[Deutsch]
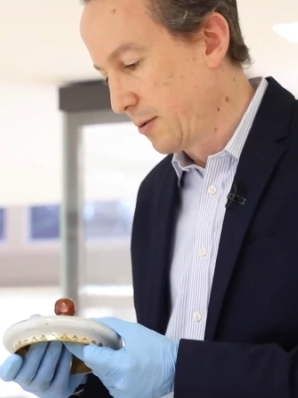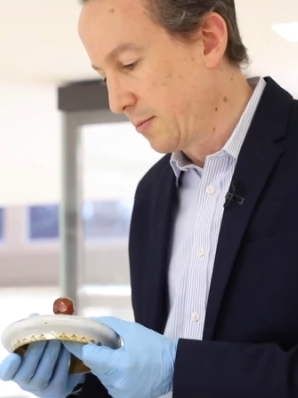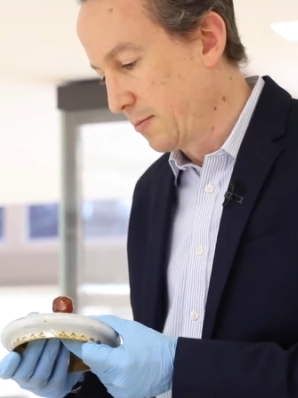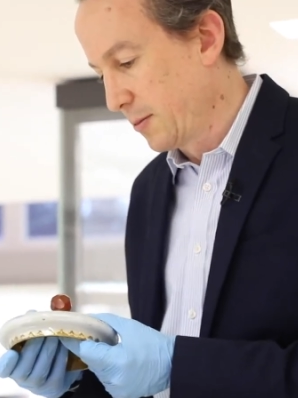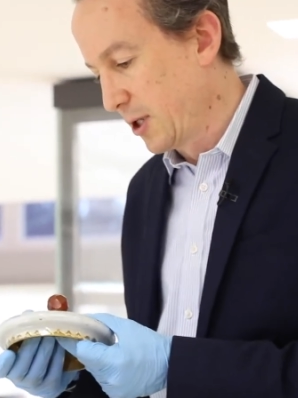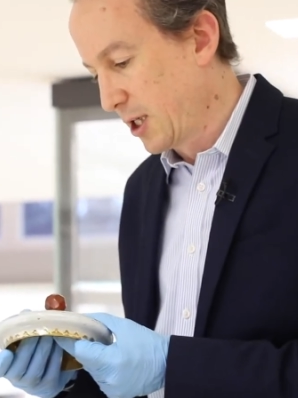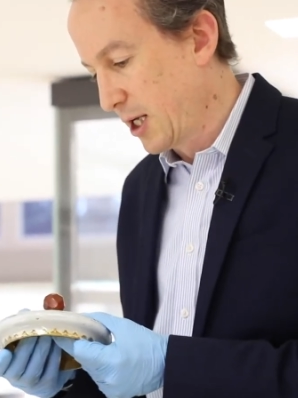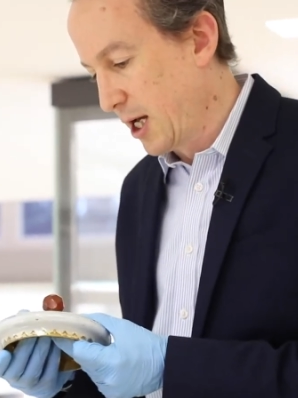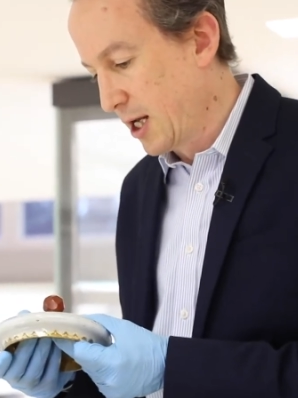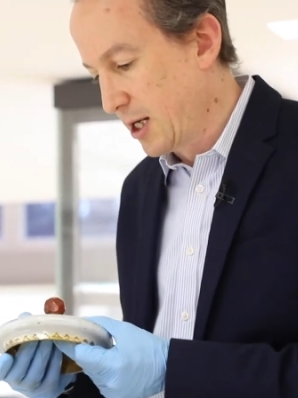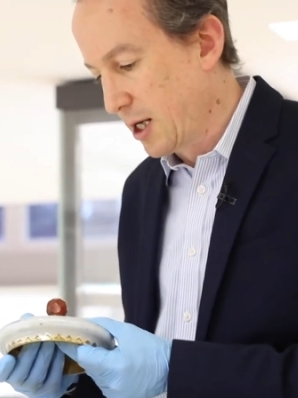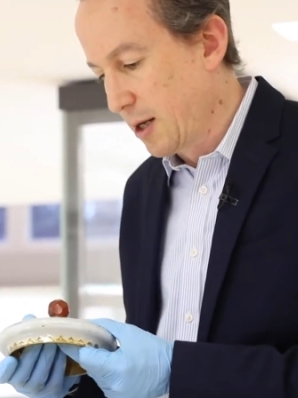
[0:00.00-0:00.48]

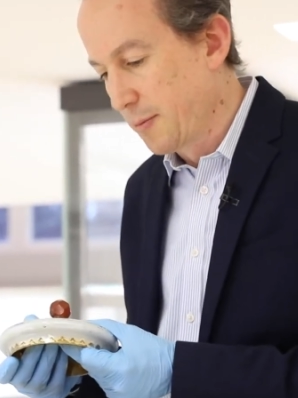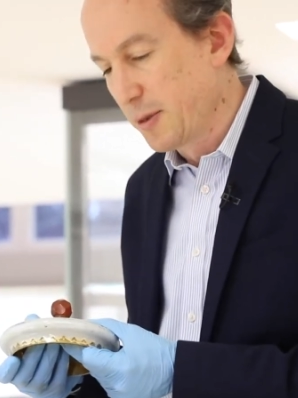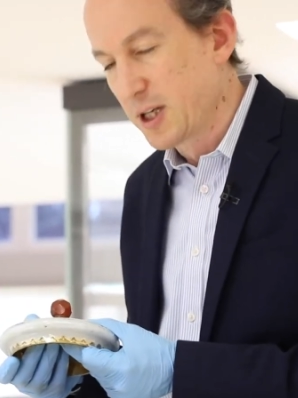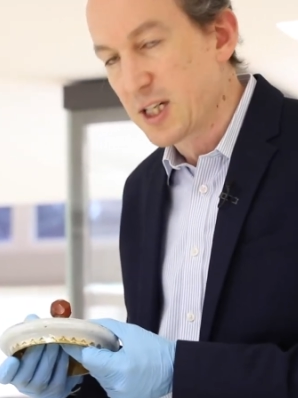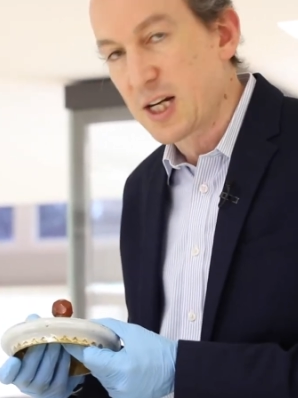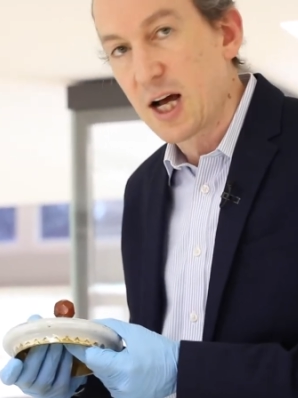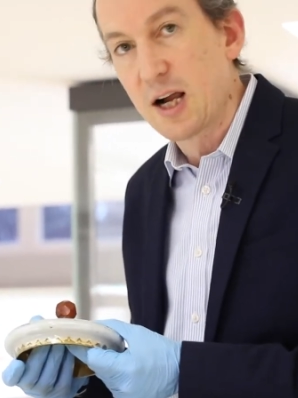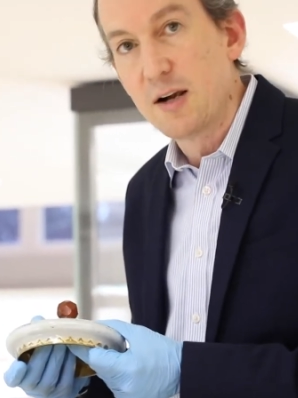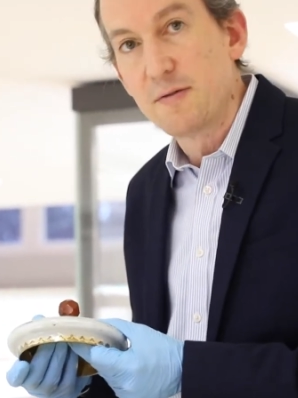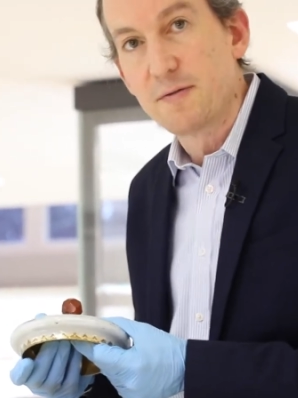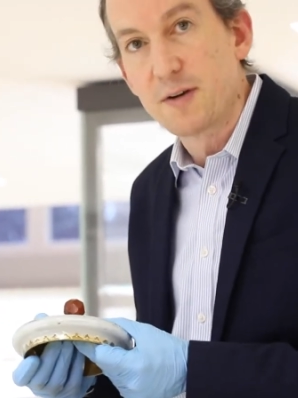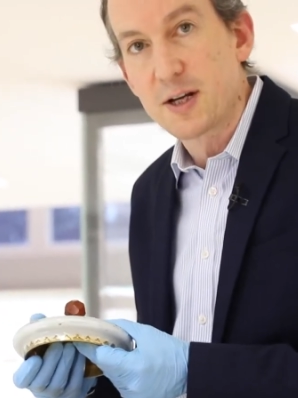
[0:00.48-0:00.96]
mit einer
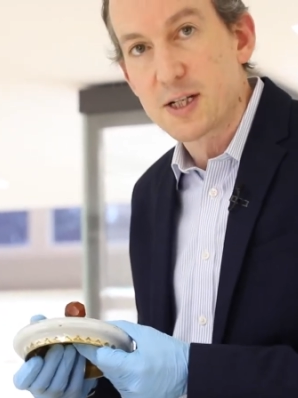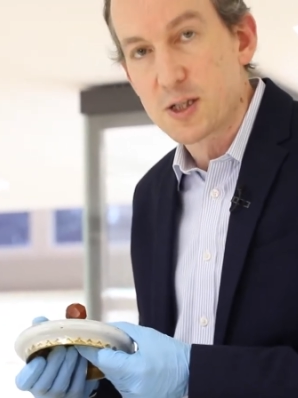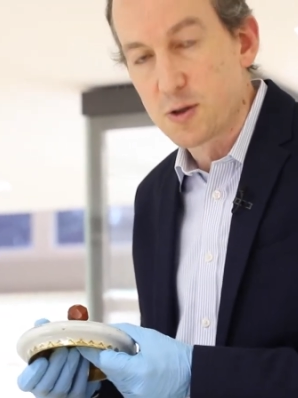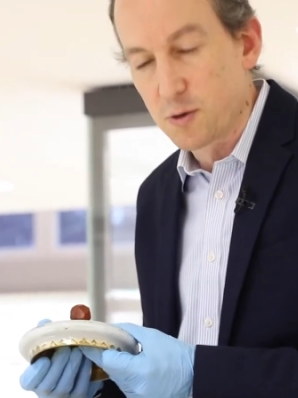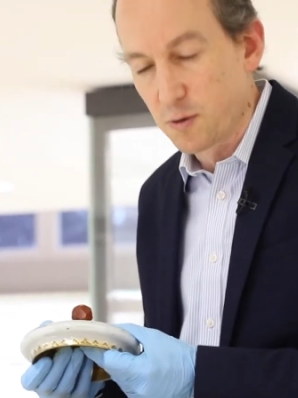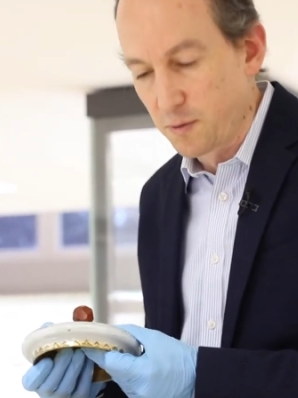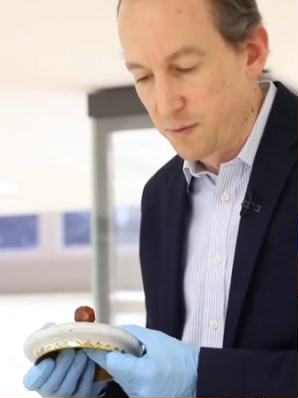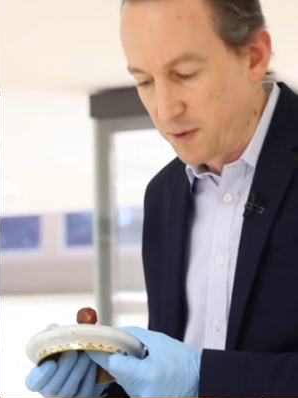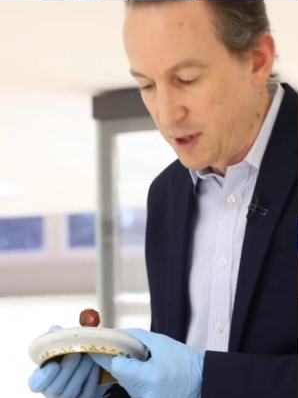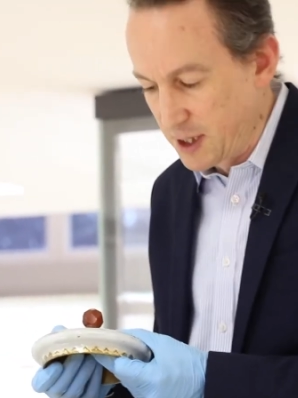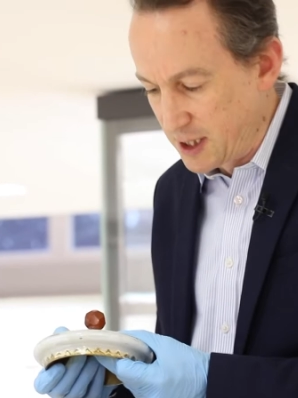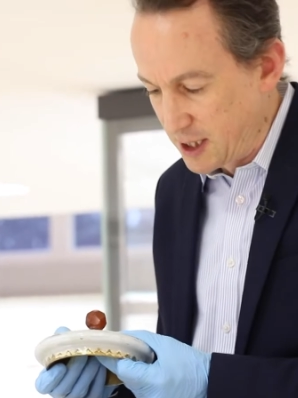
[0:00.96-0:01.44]

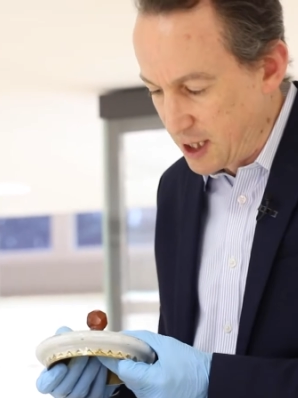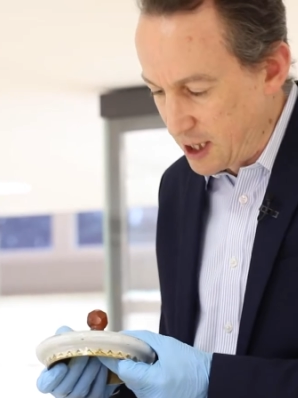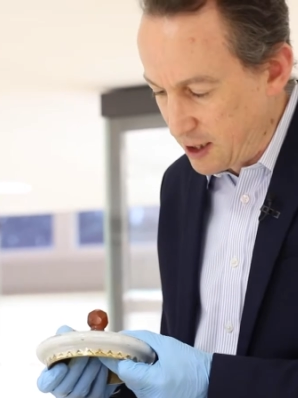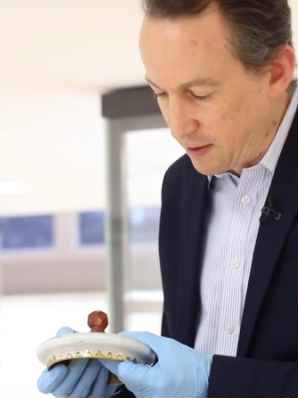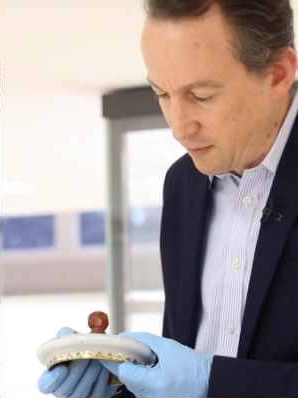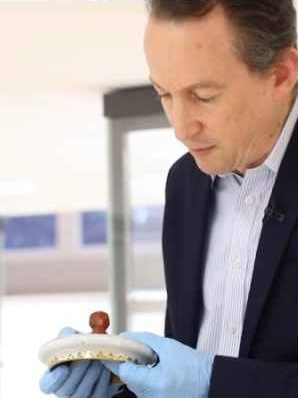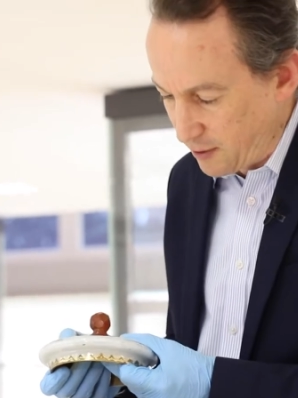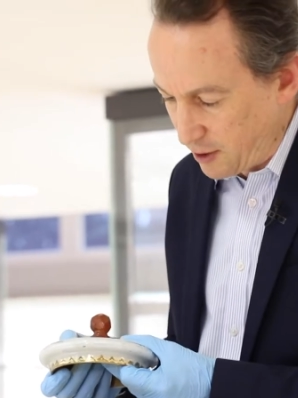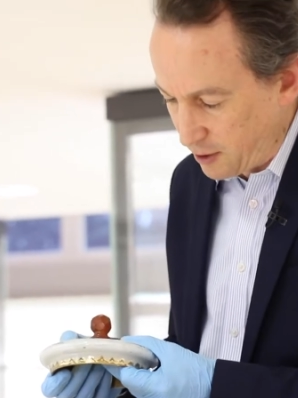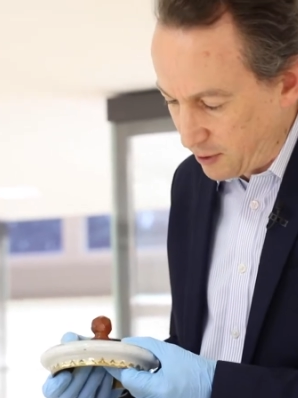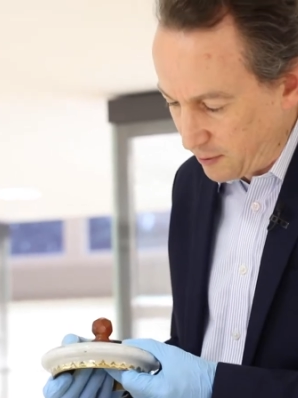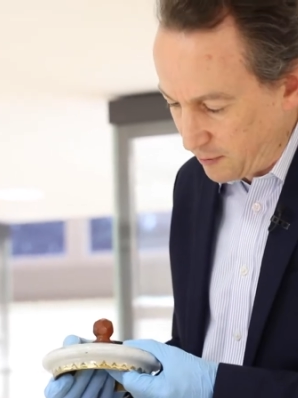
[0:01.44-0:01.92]
Metallfassung
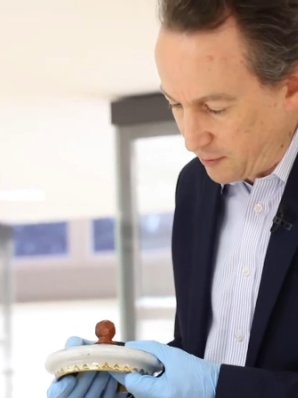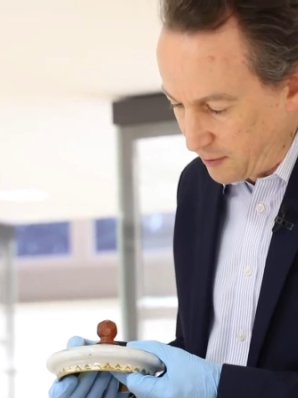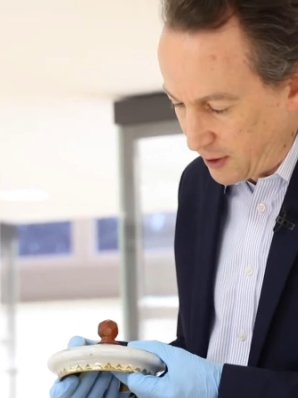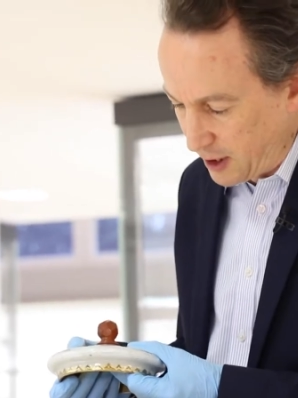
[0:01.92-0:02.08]
versehen worden